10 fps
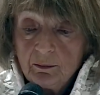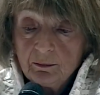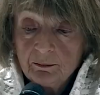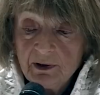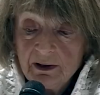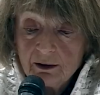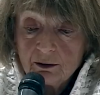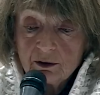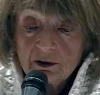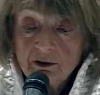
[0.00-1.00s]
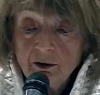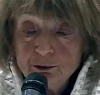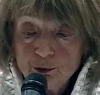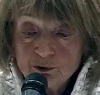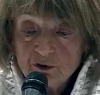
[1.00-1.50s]
Mais
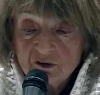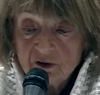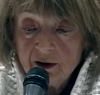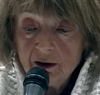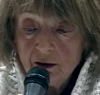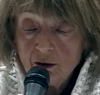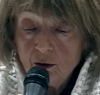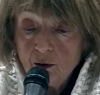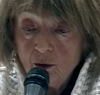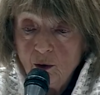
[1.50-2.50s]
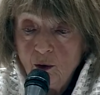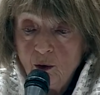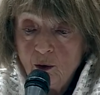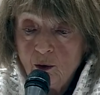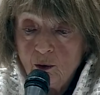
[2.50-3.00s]
quand on dit ça,
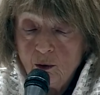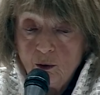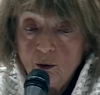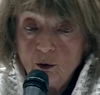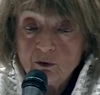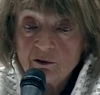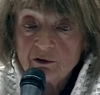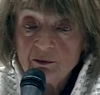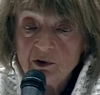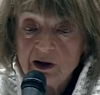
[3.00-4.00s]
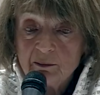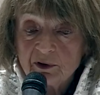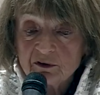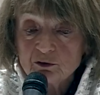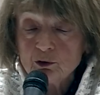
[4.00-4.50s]
on, a vraiment
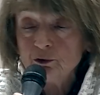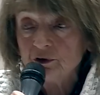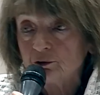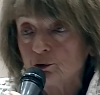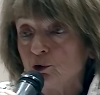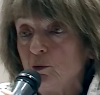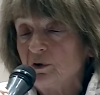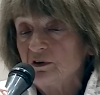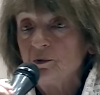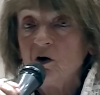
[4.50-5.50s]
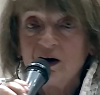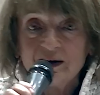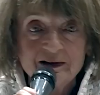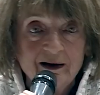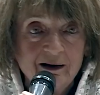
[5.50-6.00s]
l'impression d'être complètement
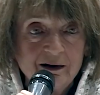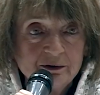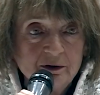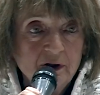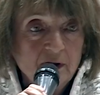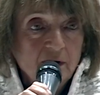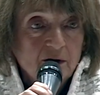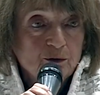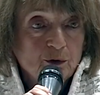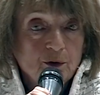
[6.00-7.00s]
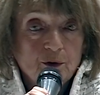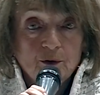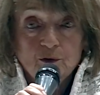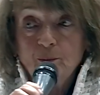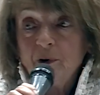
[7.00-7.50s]
ringarde,
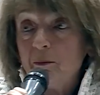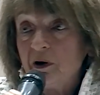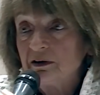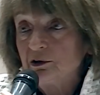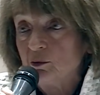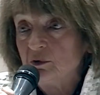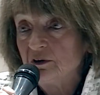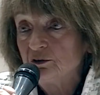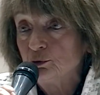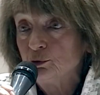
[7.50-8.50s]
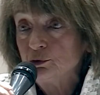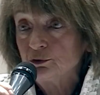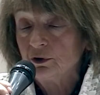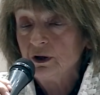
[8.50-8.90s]
de ne pas parler comme les autres,